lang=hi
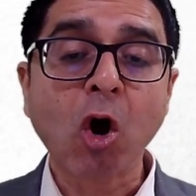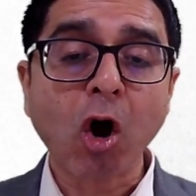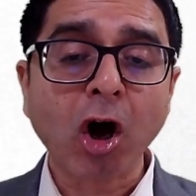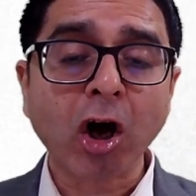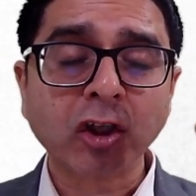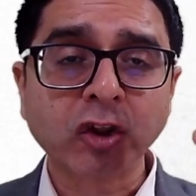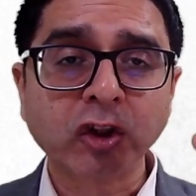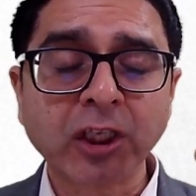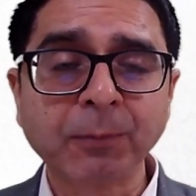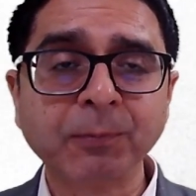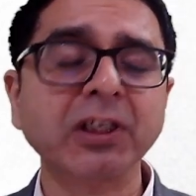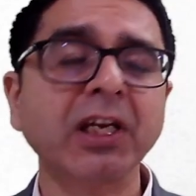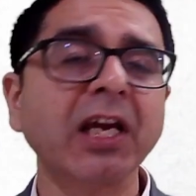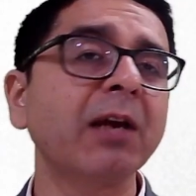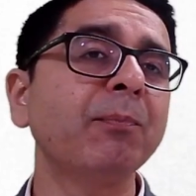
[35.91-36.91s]
और
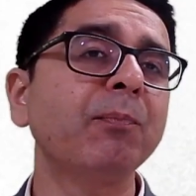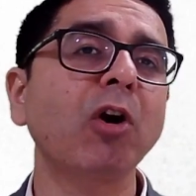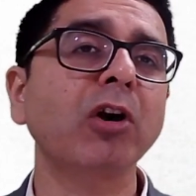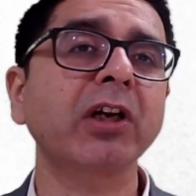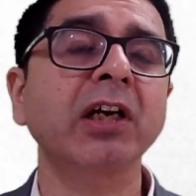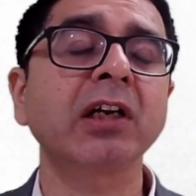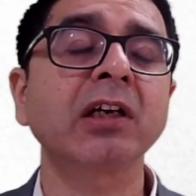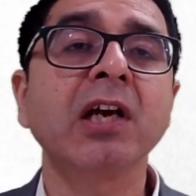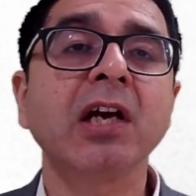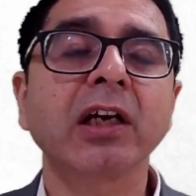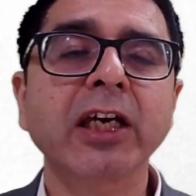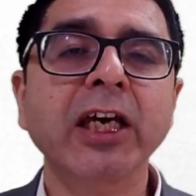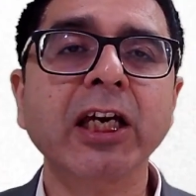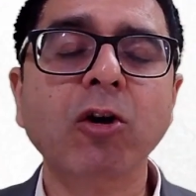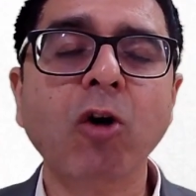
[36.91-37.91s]
सबसे इंपॉर्टेंट
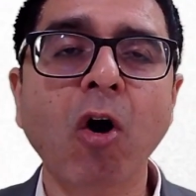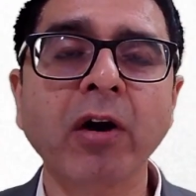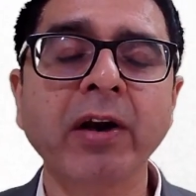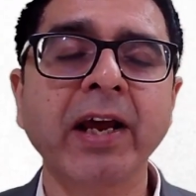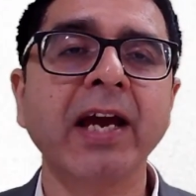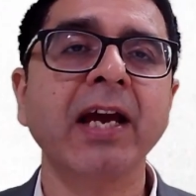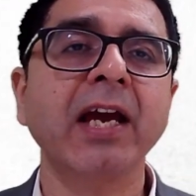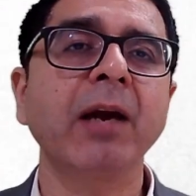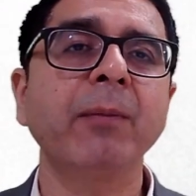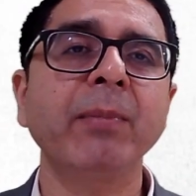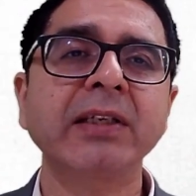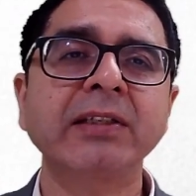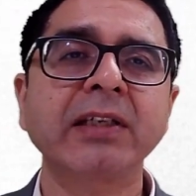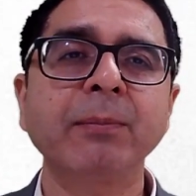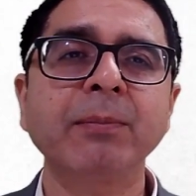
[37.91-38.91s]
कि कौन है
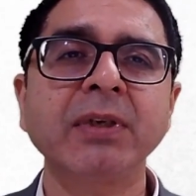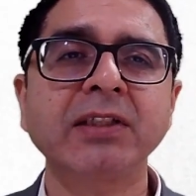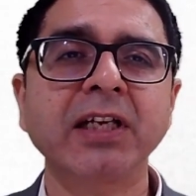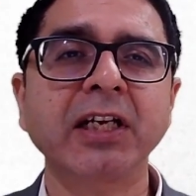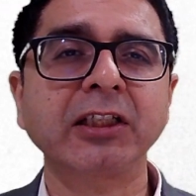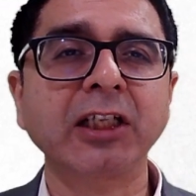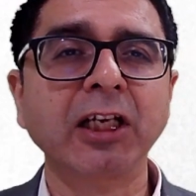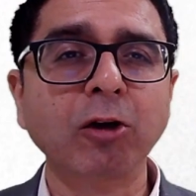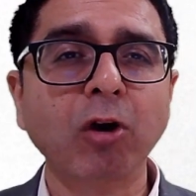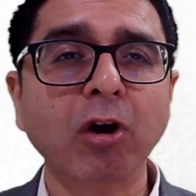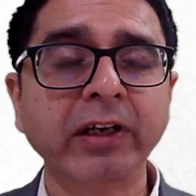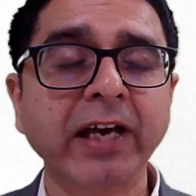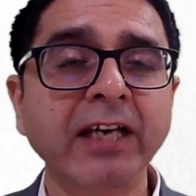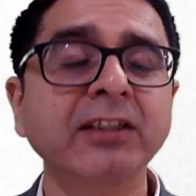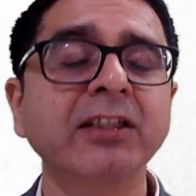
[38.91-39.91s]
एमएसएमई सेक्टर e
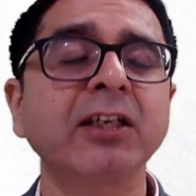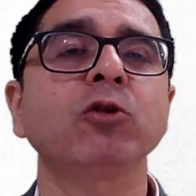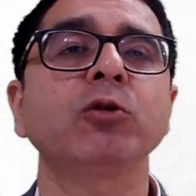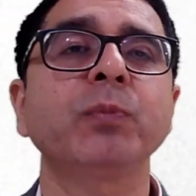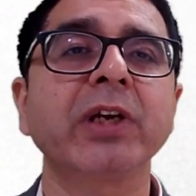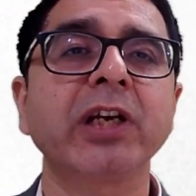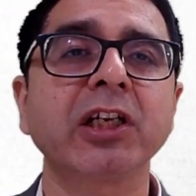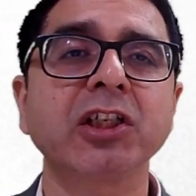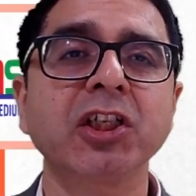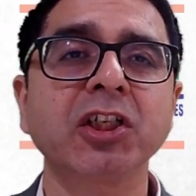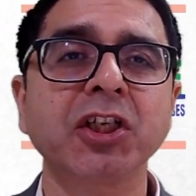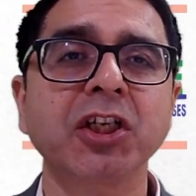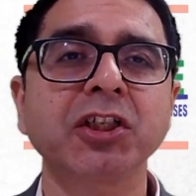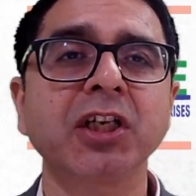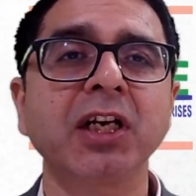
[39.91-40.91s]
और कैसे उसमें
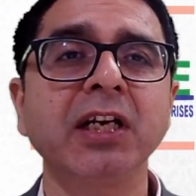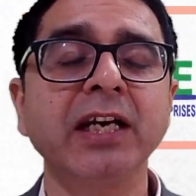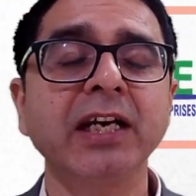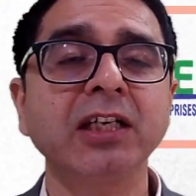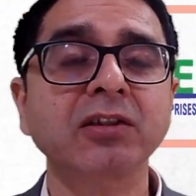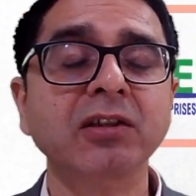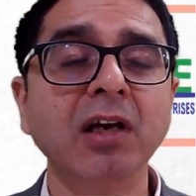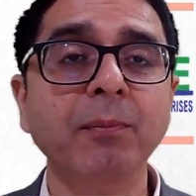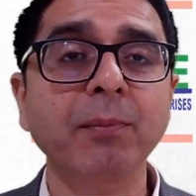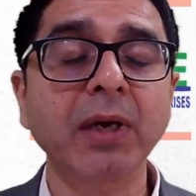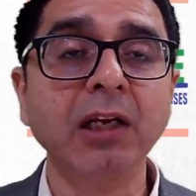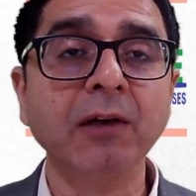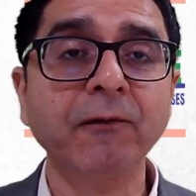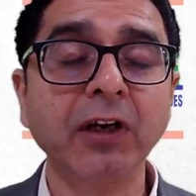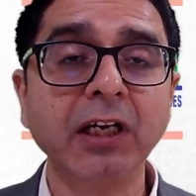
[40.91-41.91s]
रजिस्ट्रेशन ले इसका
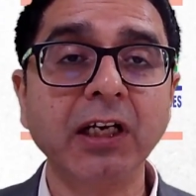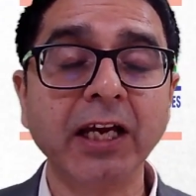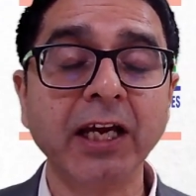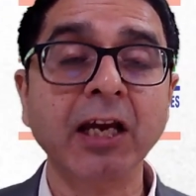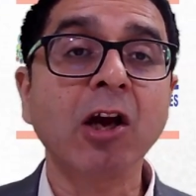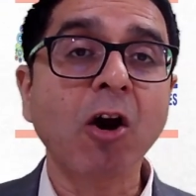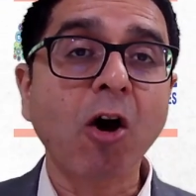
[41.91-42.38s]
बेनिफिट ले